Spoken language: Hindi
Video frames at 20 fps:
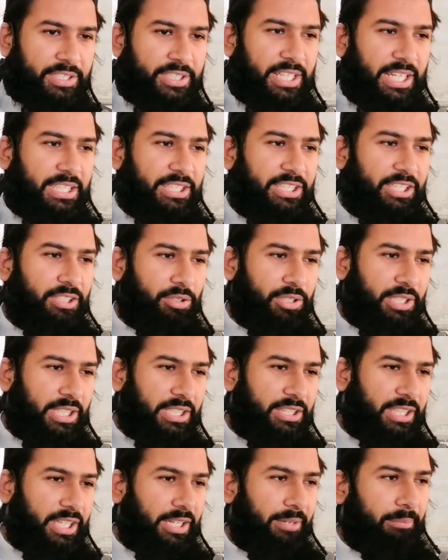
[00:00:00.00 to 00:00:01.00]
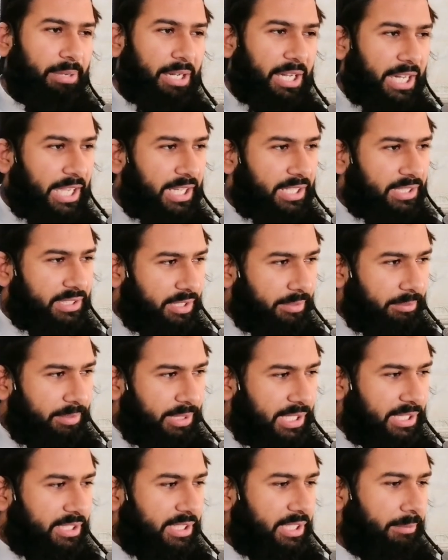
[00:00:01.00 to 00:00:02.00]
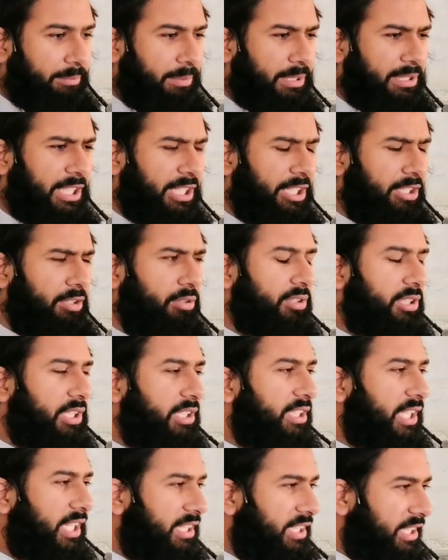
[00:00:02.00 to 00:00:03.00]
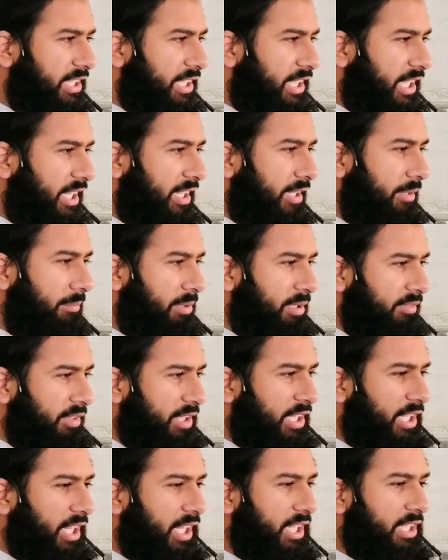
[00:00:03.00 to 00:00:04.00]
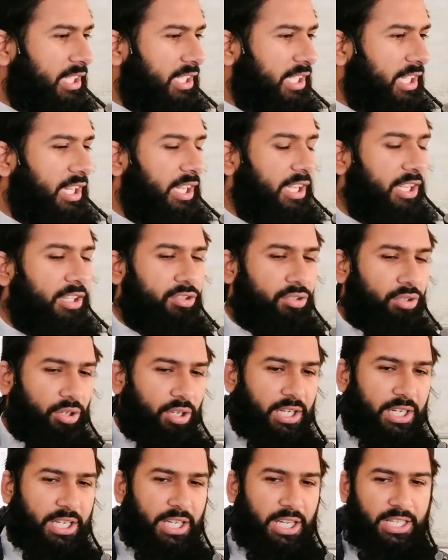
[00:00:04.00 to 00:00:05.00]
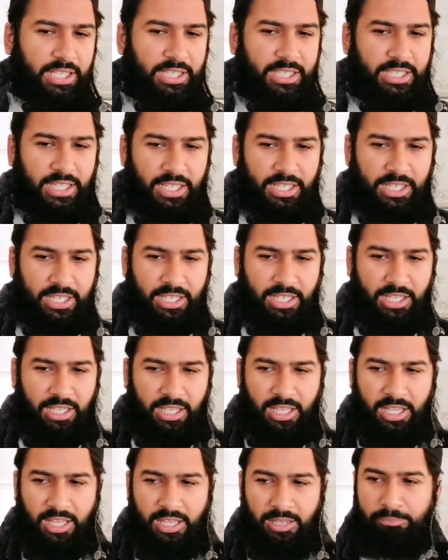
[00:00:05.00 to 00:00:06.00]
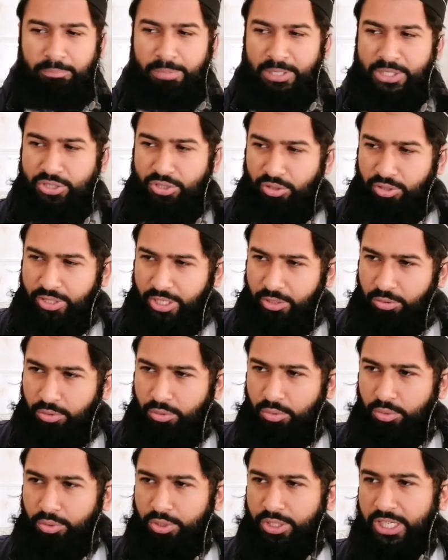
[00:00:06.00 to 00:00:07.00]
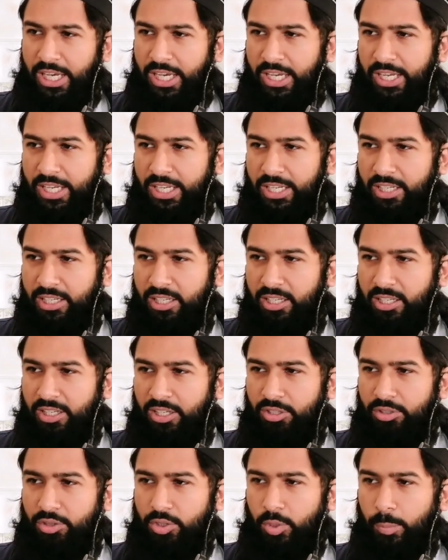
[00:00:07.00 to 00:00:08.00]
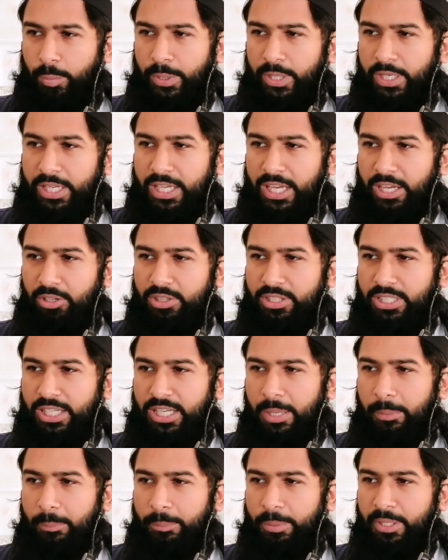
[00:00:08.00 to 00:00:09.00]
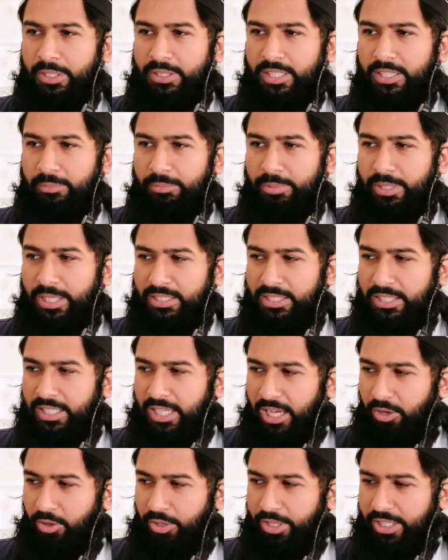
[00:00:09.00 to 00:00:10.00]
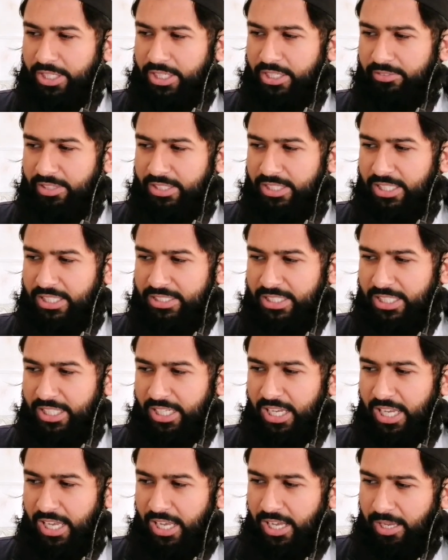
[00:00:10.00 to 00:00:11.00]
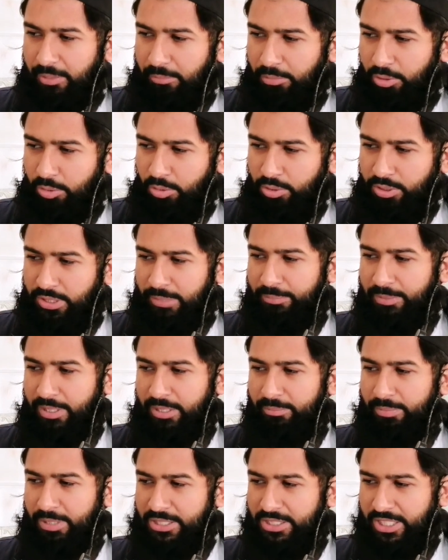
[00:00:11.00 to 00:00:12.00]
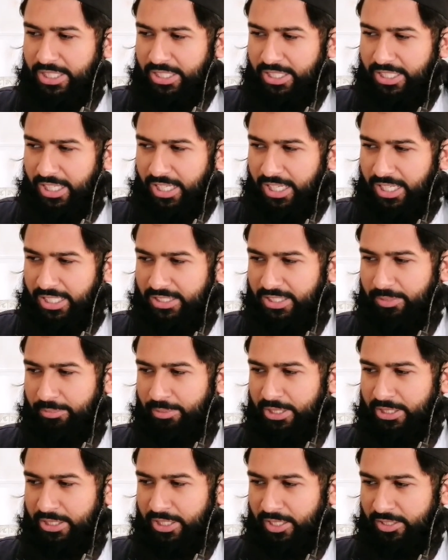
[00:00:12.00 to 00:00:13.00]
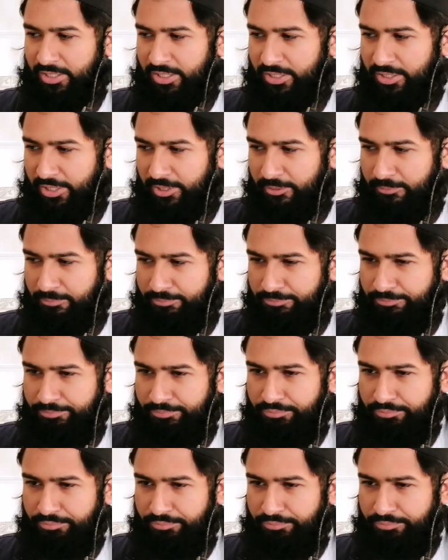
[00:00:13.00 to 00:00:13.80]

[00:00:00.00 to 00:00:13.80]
शादी हो जाती है बग़ैर तरबियत के पता ही नहीं होता शादी क्या है बीवी का हक क्या है शोहर का हक क्या है बच्चों के हकूक़ क्या हैं तो फिर क्या होता है फिर तरबियत ना होने की वजह से हम खुद अपने बच्चे की गलत तरबियत कर देते हैं